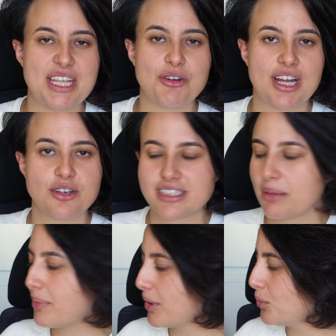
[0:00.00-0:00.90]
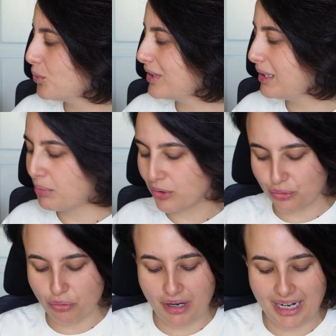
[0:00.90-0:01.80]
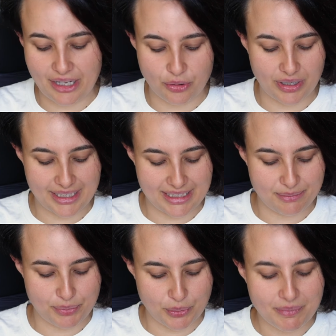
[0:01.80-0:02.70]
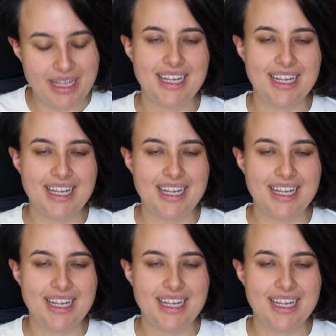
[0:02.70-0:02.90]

io leggo sempre un libro suo all'anno anche di più